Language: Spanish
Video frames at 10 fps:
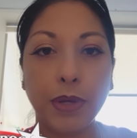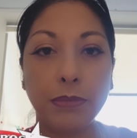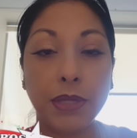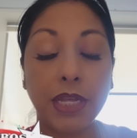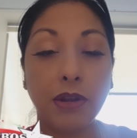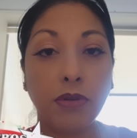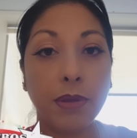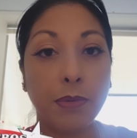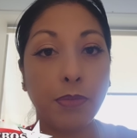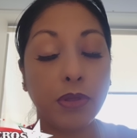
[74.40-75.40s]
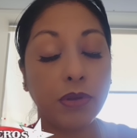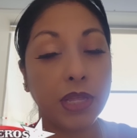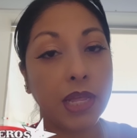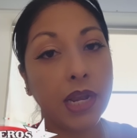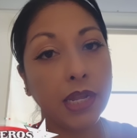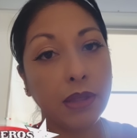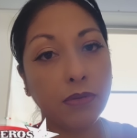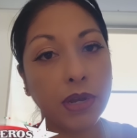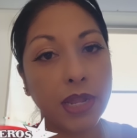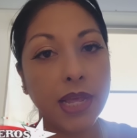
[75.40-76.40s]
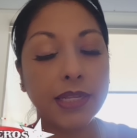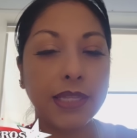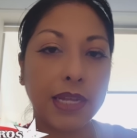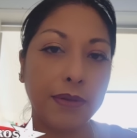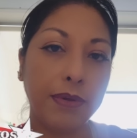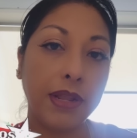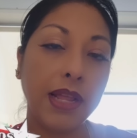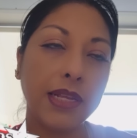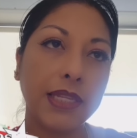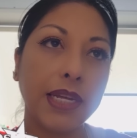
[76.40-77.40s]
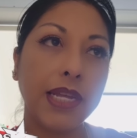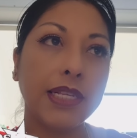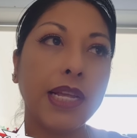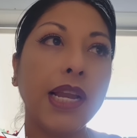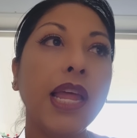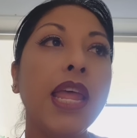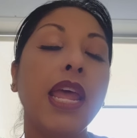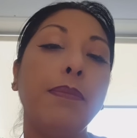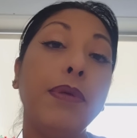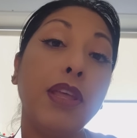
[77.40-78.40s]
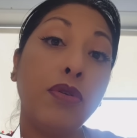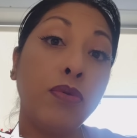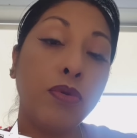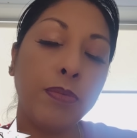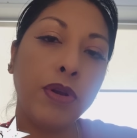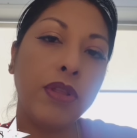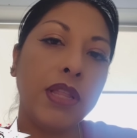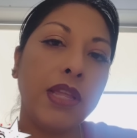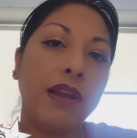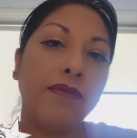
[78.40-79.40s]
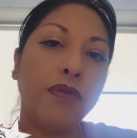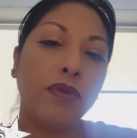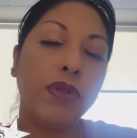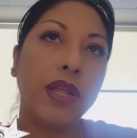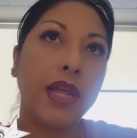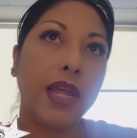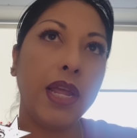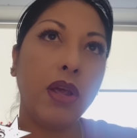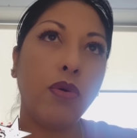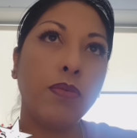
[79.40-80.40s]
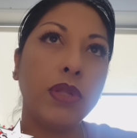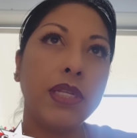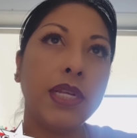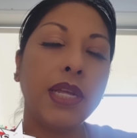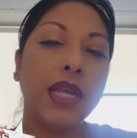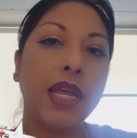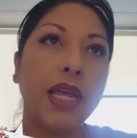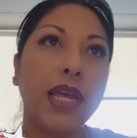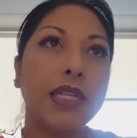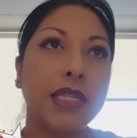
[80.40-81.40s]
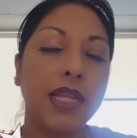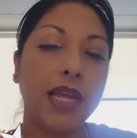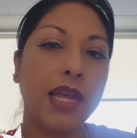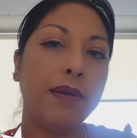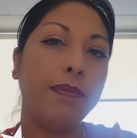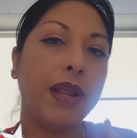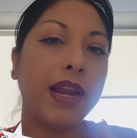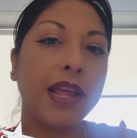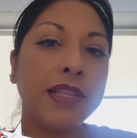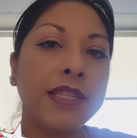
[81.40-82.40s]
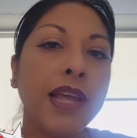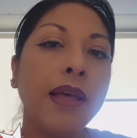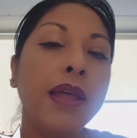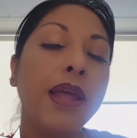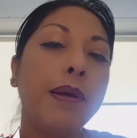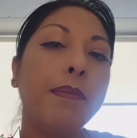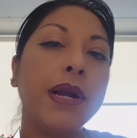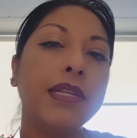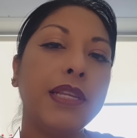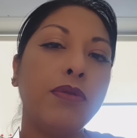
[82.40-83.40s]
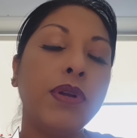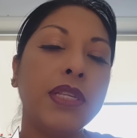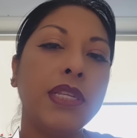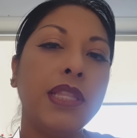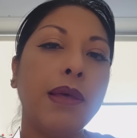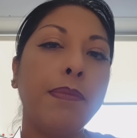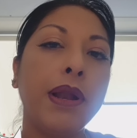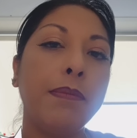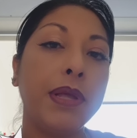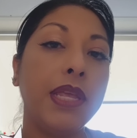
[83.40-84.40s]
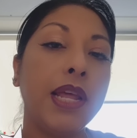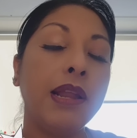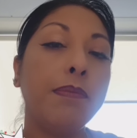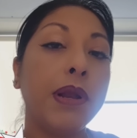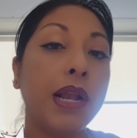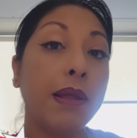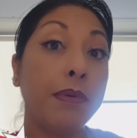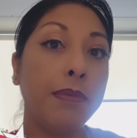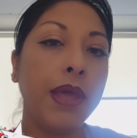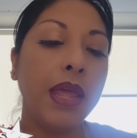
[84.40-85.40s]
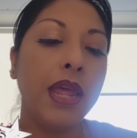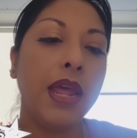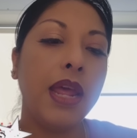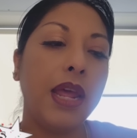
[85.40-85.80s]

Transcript: pues me dijeron que me puedo quedar aquí con ella hasta, ¿verdad? Hasta que ella salga. Me dieron un número de teléfono de, como dicen que es de emergencia, para hacer una cita para mañana para la bebé.